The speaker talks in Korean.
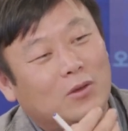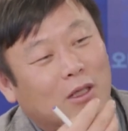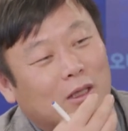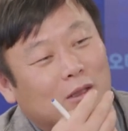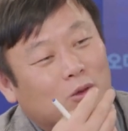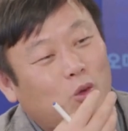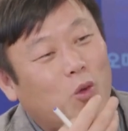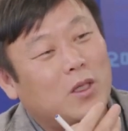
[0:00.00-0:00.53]

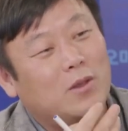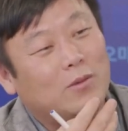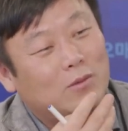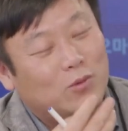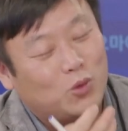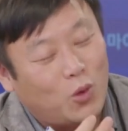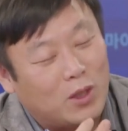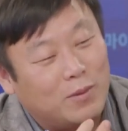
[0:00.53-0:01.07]
초기,
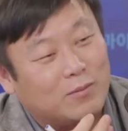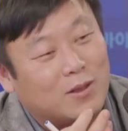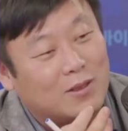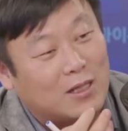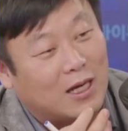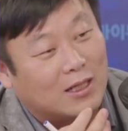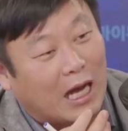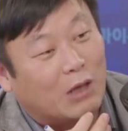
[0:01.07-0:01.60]
초기부터
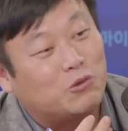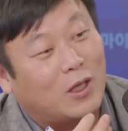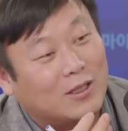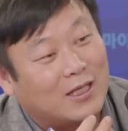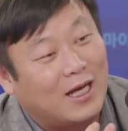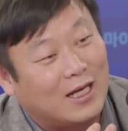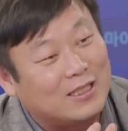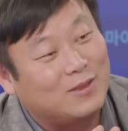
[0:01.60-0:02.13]
그냥 약주
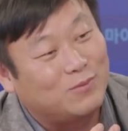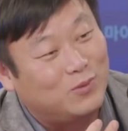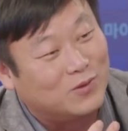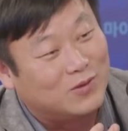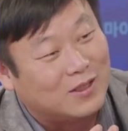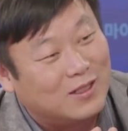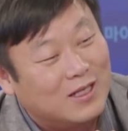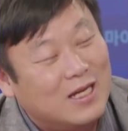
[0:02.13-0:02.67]
한잔 하신
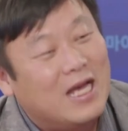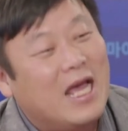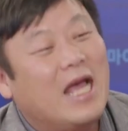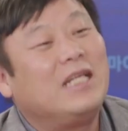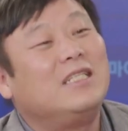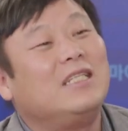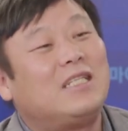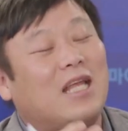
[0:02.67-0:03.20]
분들
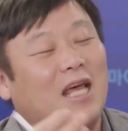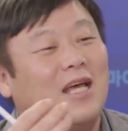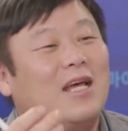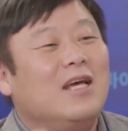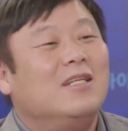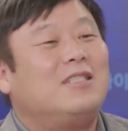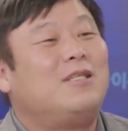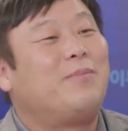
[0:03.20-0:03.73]
행진 때
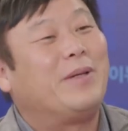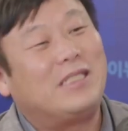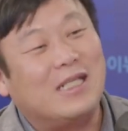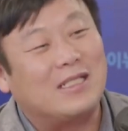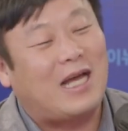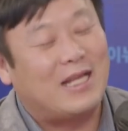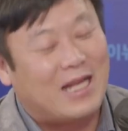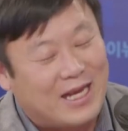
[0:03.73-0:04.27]
집회
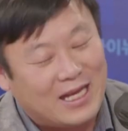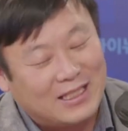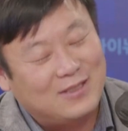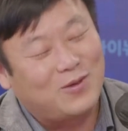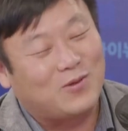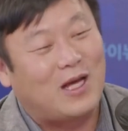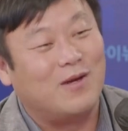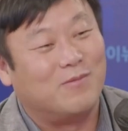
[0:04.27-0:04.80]
싫다 나는 행진
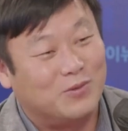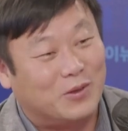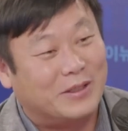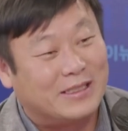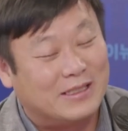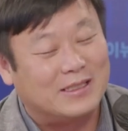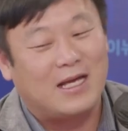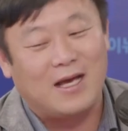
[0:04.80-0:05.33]
좋다는 분도 있으세요.